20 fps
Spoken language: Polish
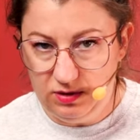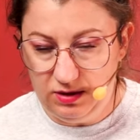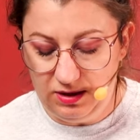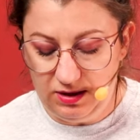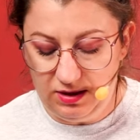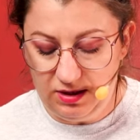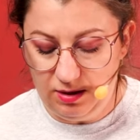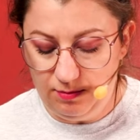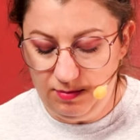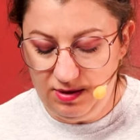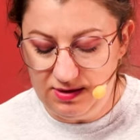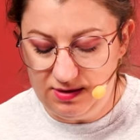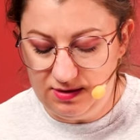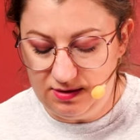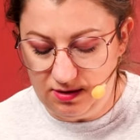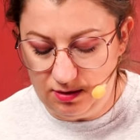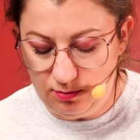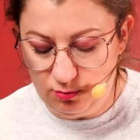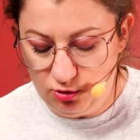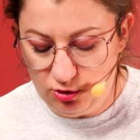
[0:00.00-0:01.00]

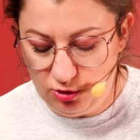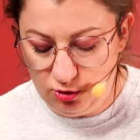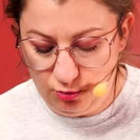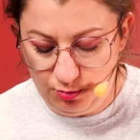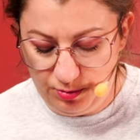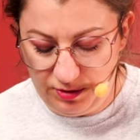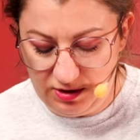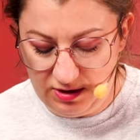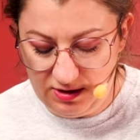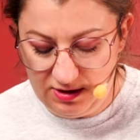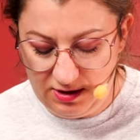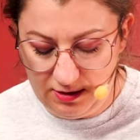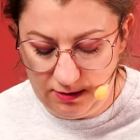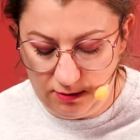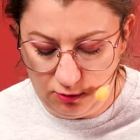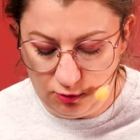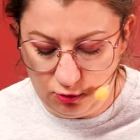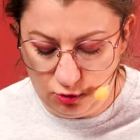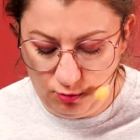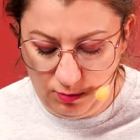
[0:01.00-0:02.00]
reklamacje. Może to
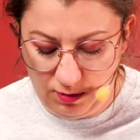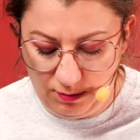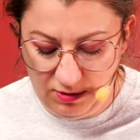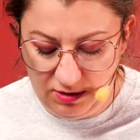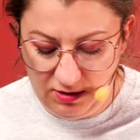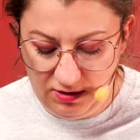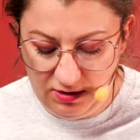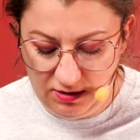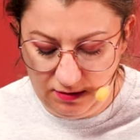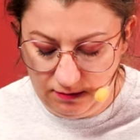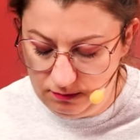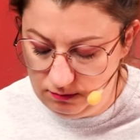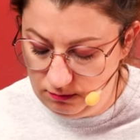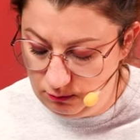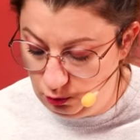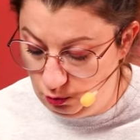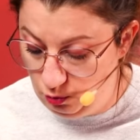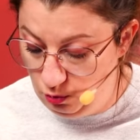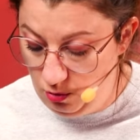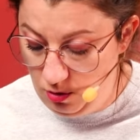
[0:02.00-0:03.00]
pierdziachnąć. Tu mamy linię
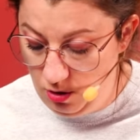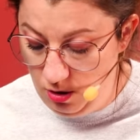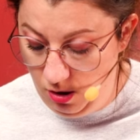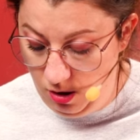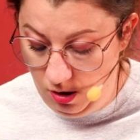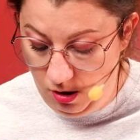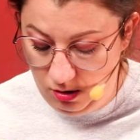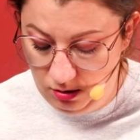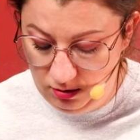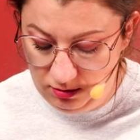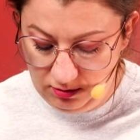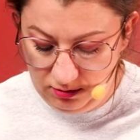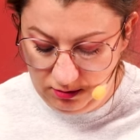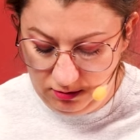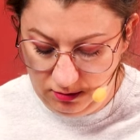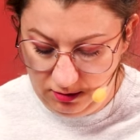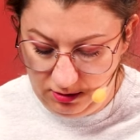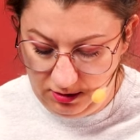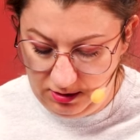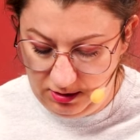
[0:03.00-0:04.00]

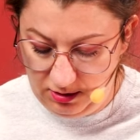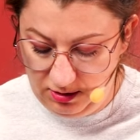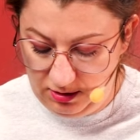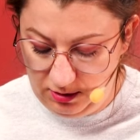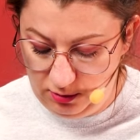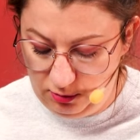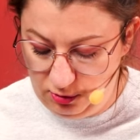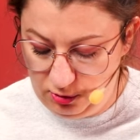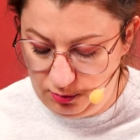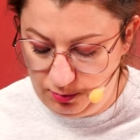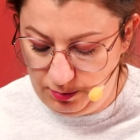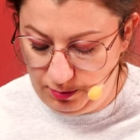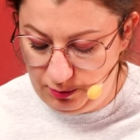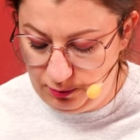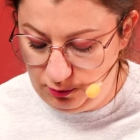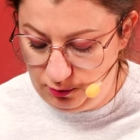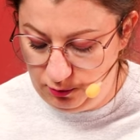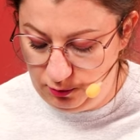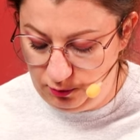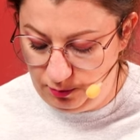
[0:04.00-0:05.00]
nie jest linia, to jest po
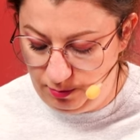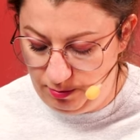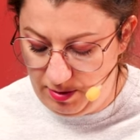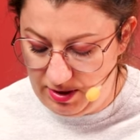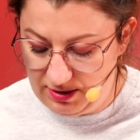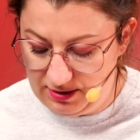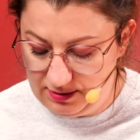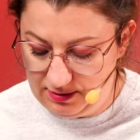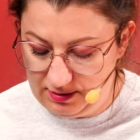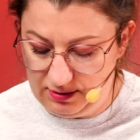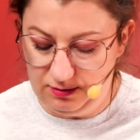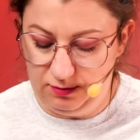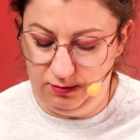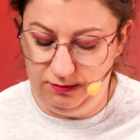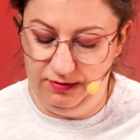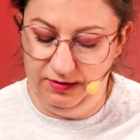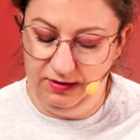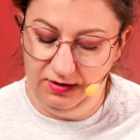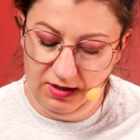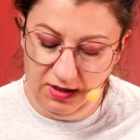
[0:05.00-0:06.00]
prostu pas
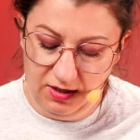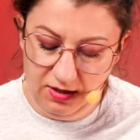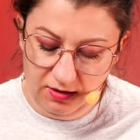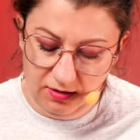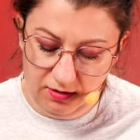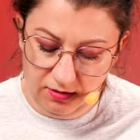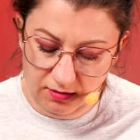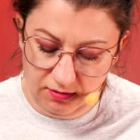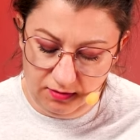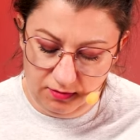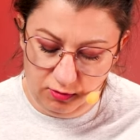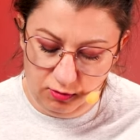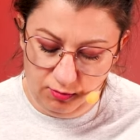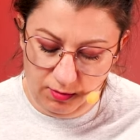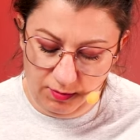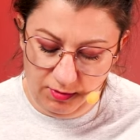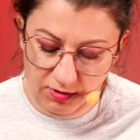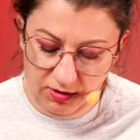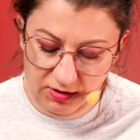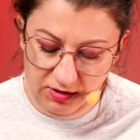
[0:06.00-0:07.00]
e, Tu
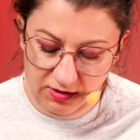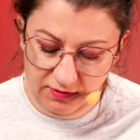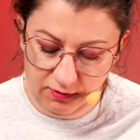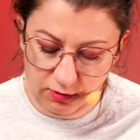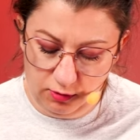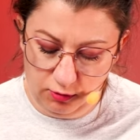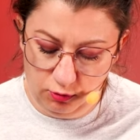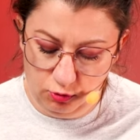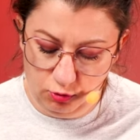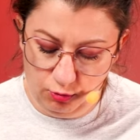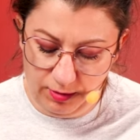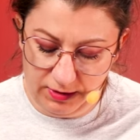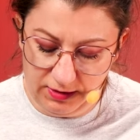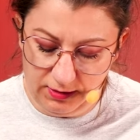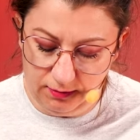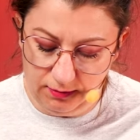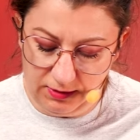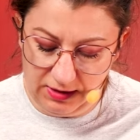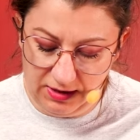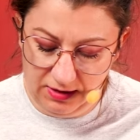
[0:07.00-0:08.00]
mamy linię wzrostu
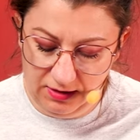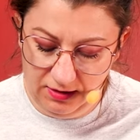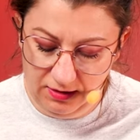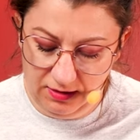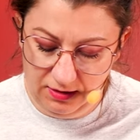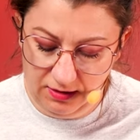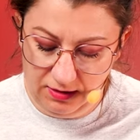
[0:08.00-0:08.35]
pazura.